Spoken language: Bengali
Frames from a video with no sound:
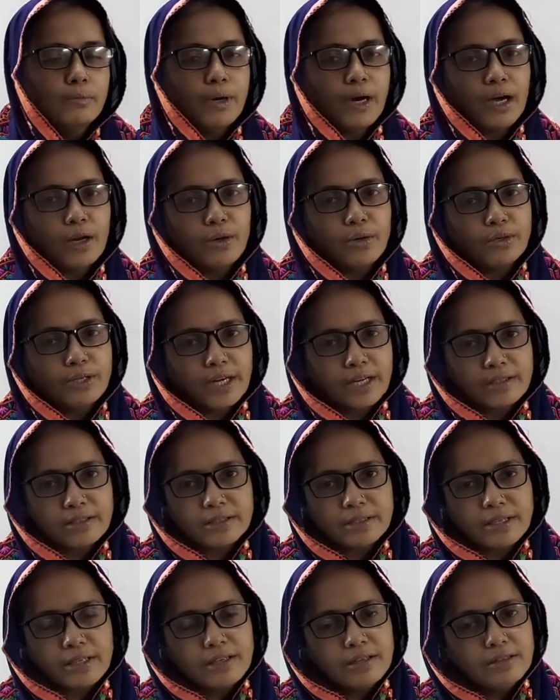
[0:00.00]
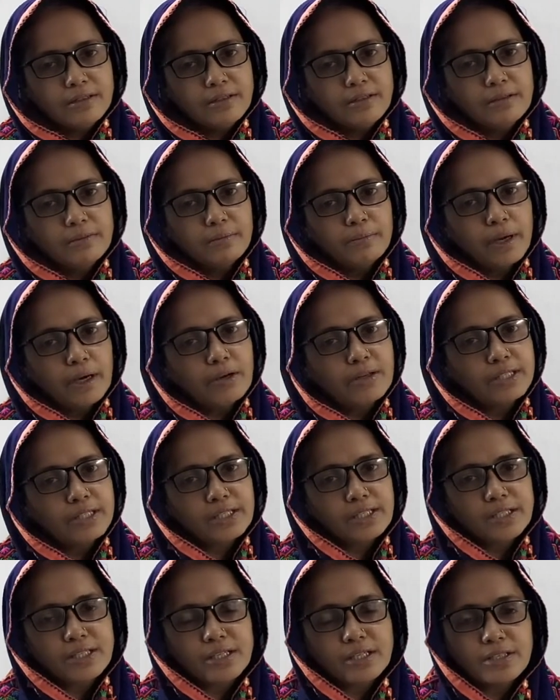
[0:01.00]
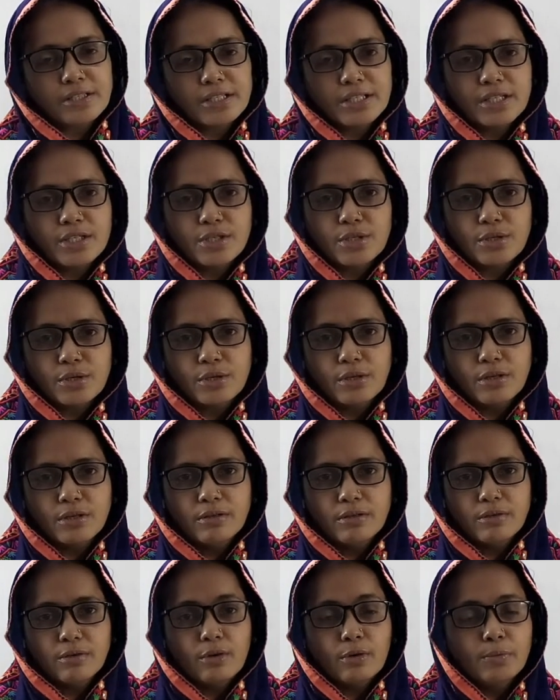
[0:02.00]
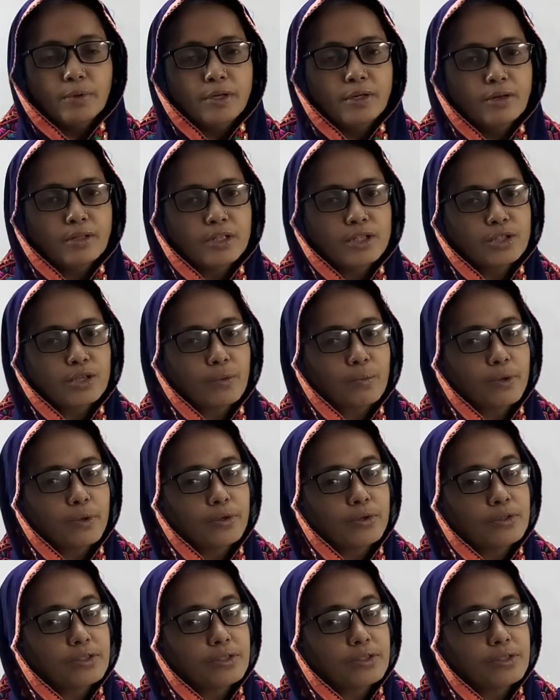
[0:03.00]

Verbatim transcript: ভালো ডাক্তার পাওয়া যাচ্ছে না চিকিৎসক অভিজ্ঞতা সম্পন্ন